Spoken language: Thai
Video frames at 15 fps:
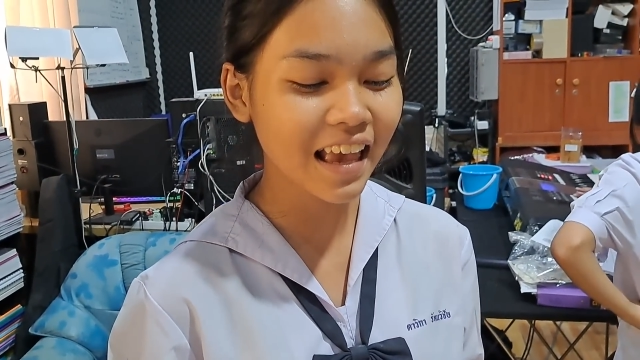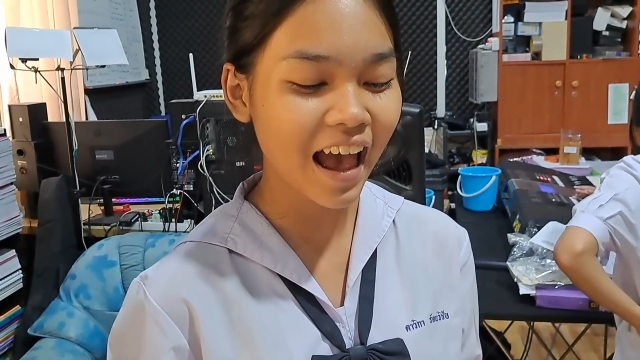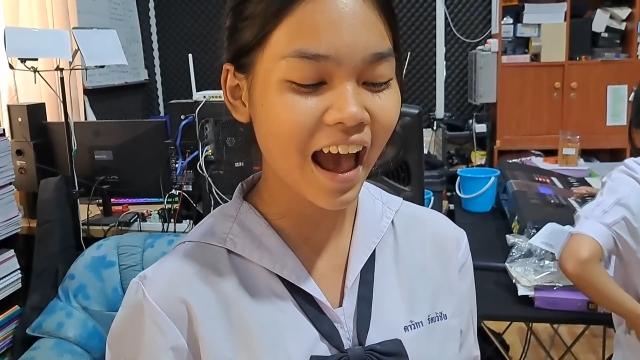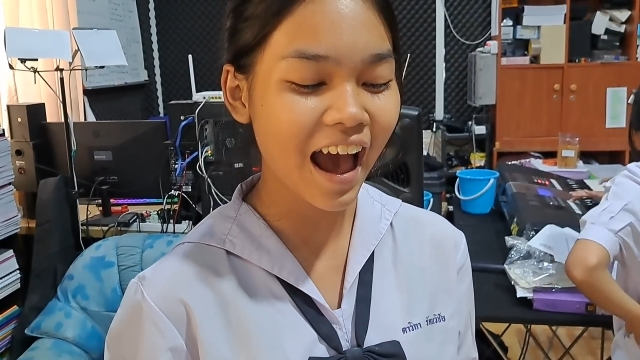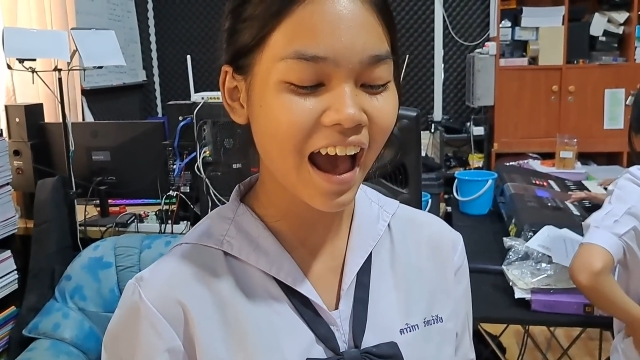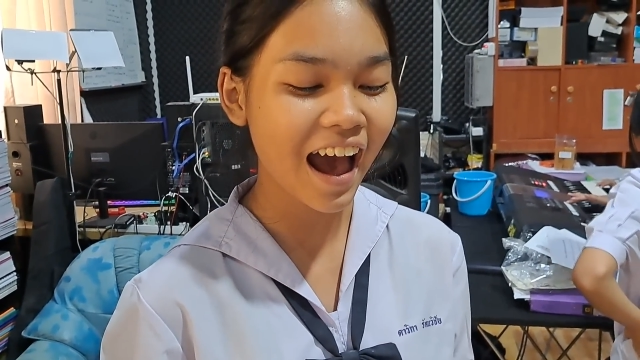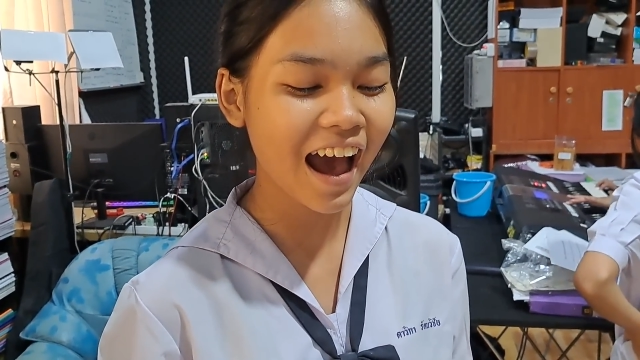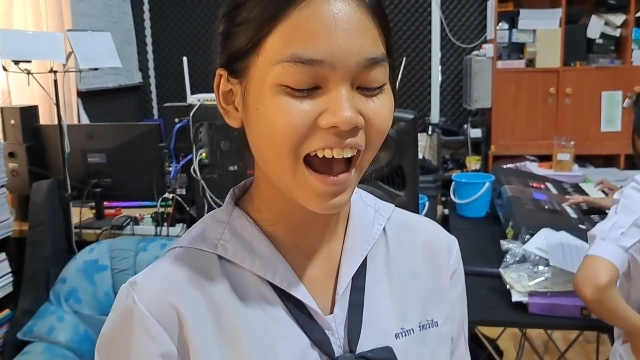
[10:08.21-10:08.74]

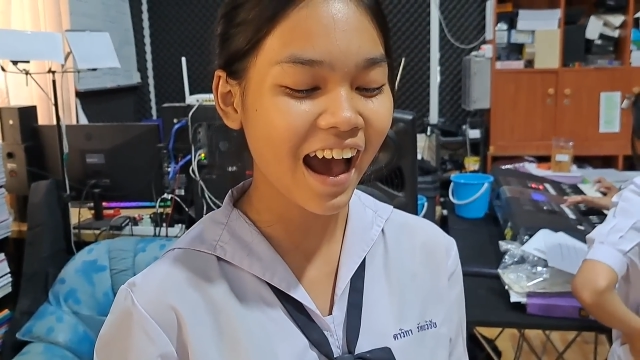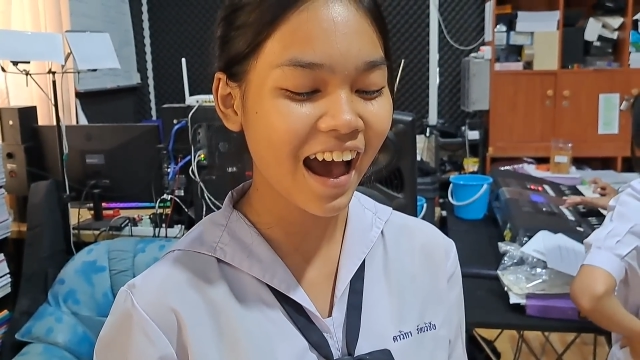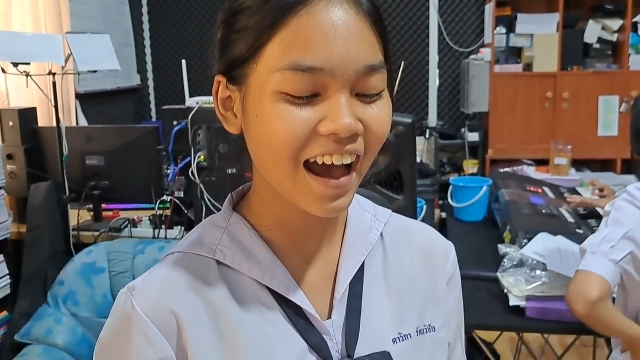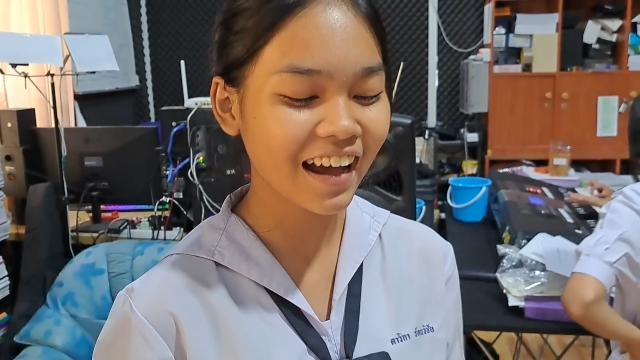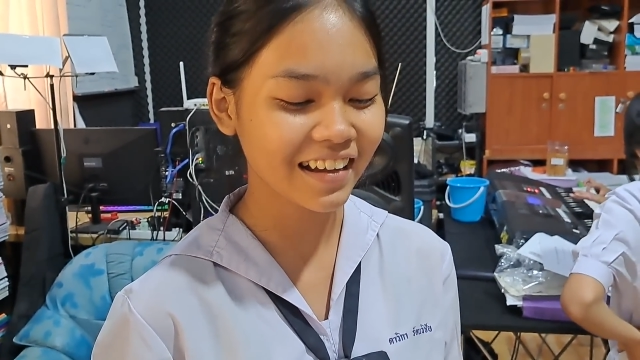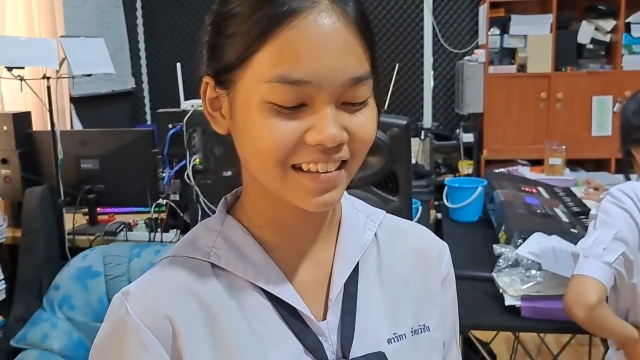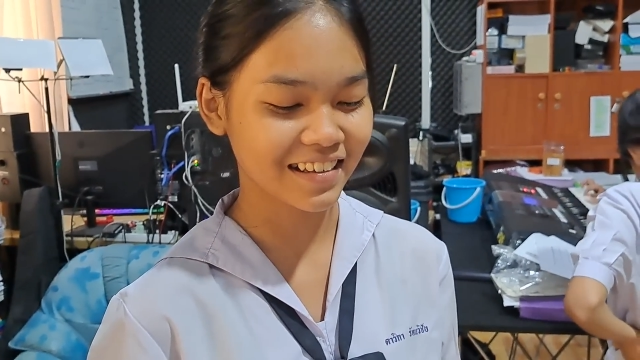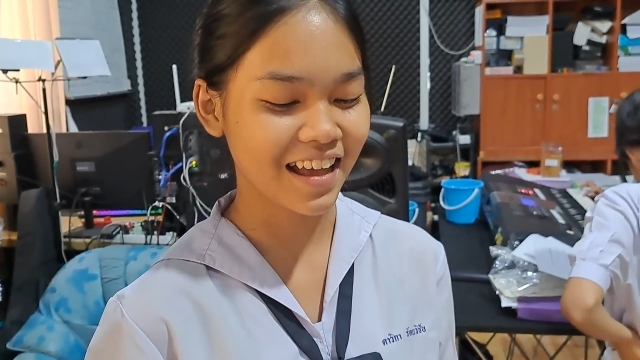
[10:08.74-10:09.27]
ยา
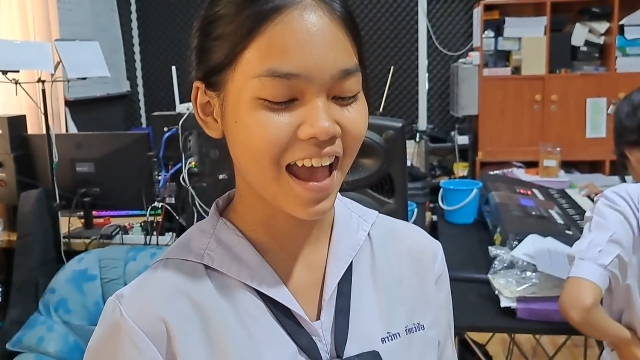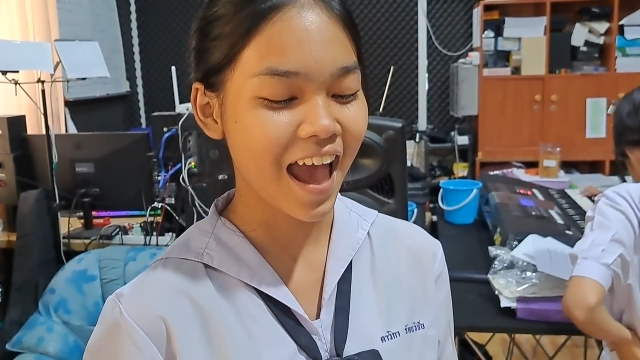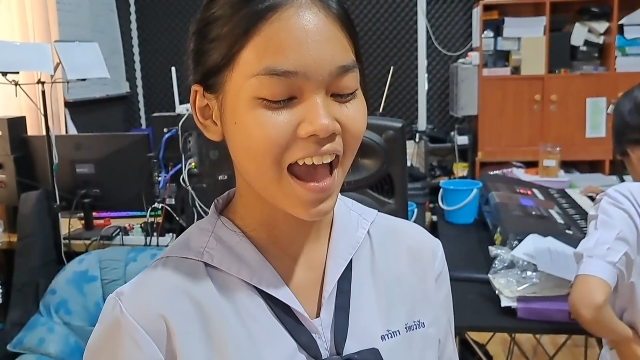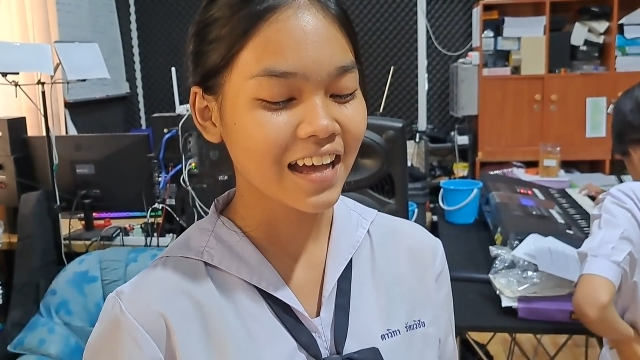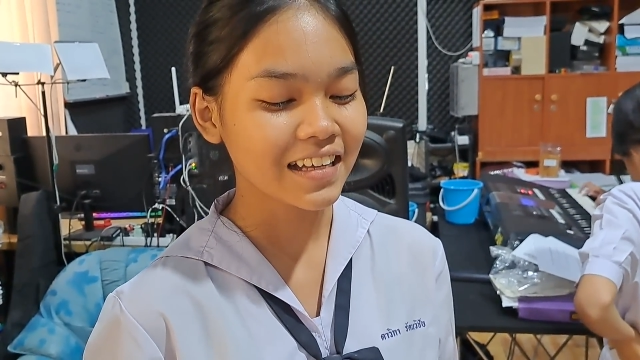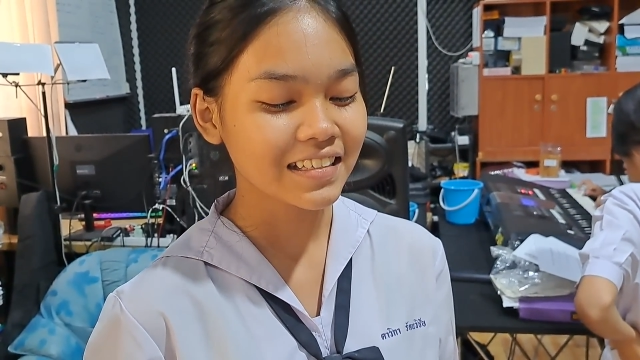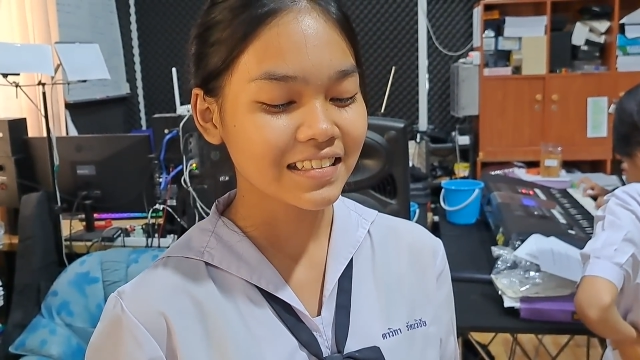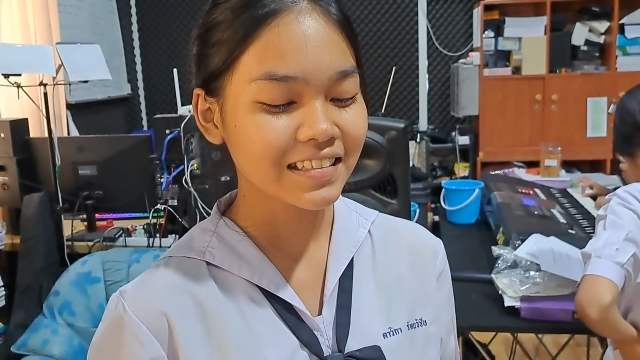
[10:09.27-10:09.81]
ง
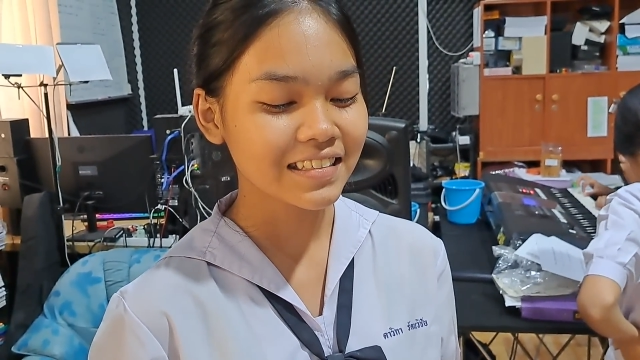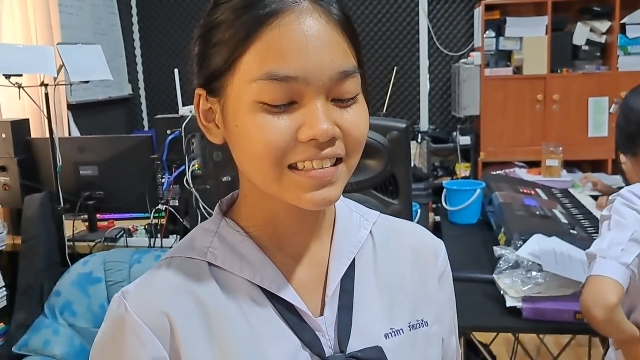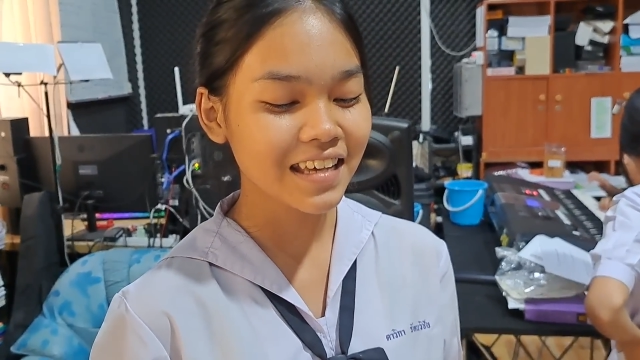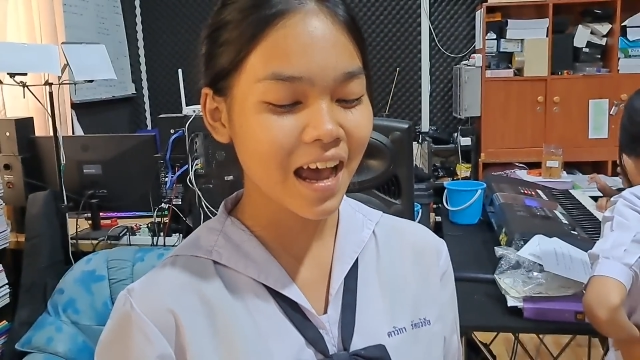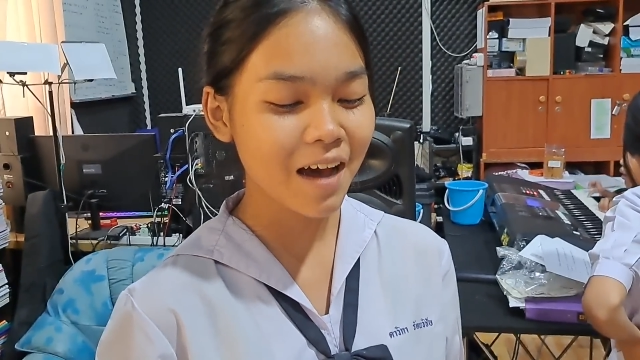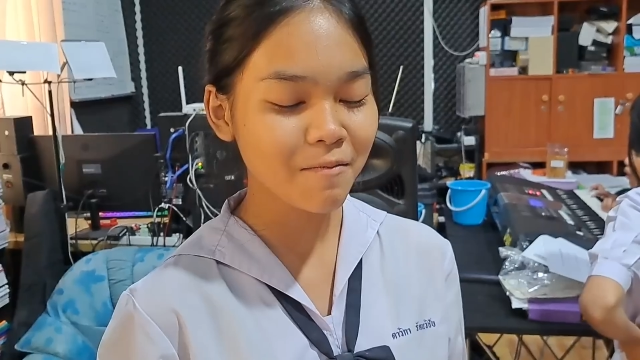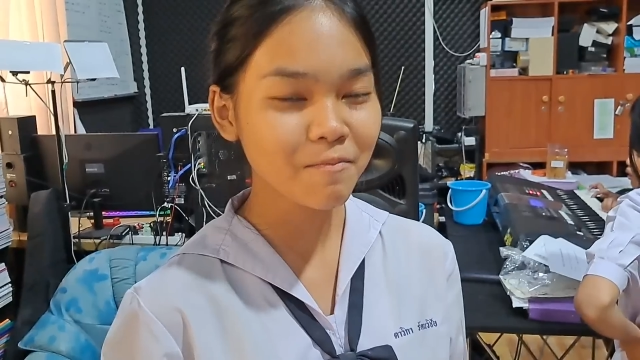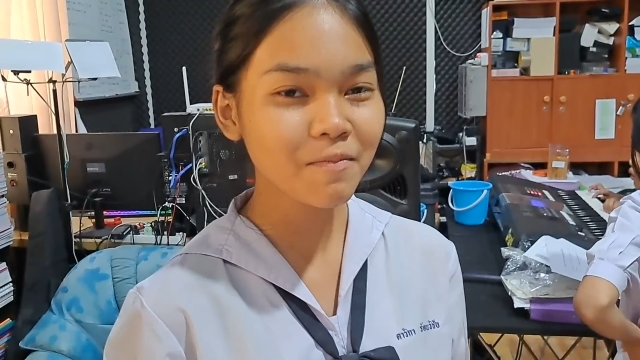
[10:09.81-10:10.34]

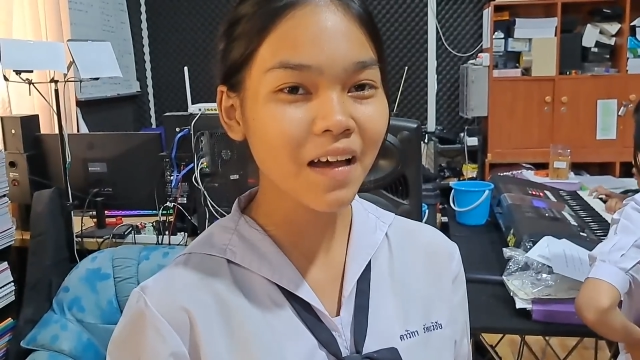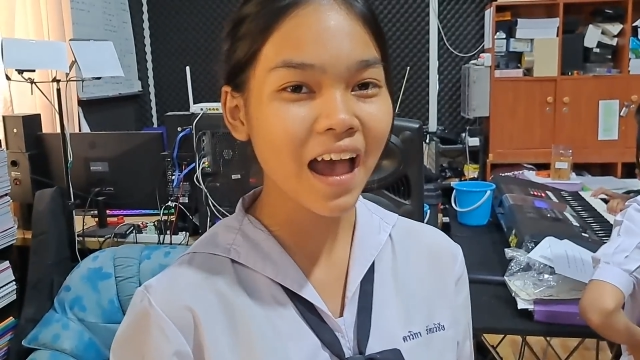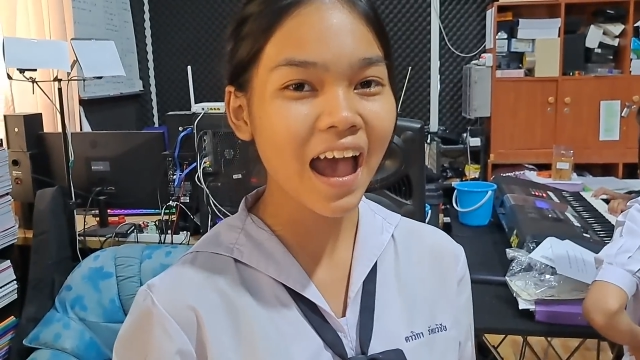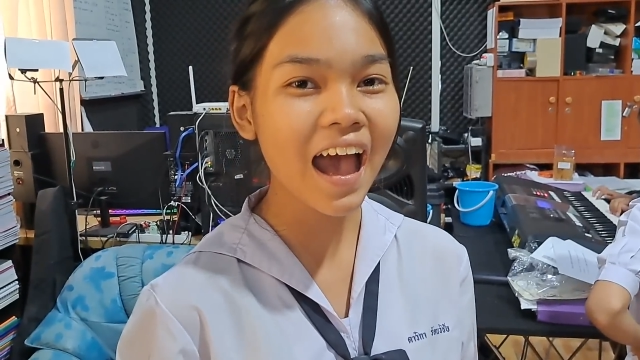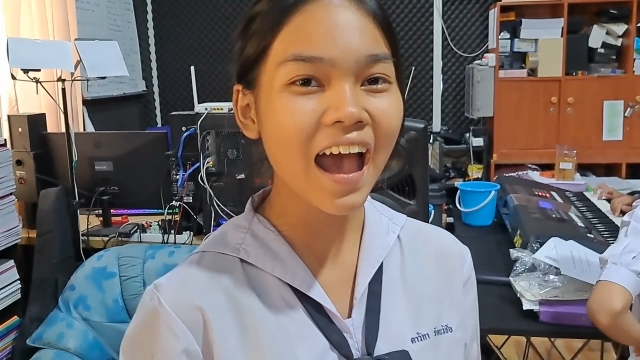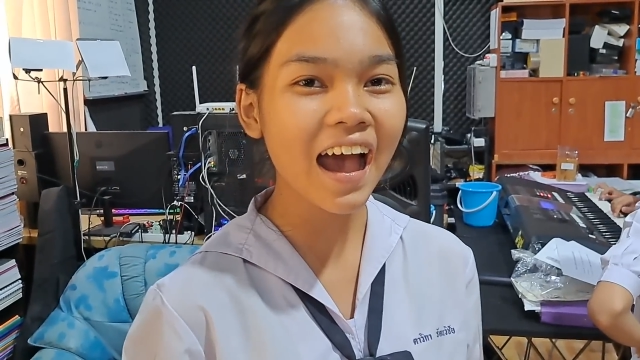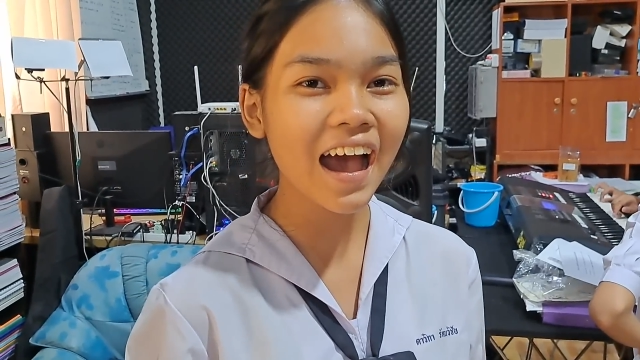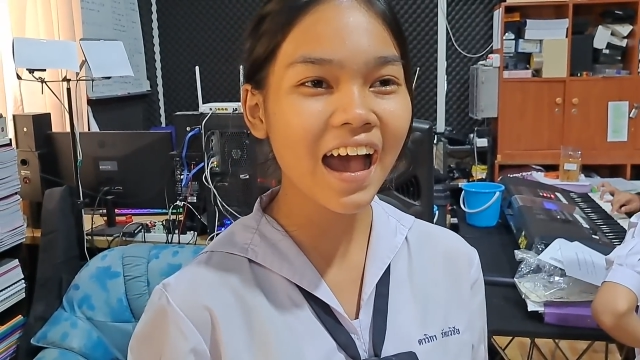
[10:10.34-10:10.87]
จำหา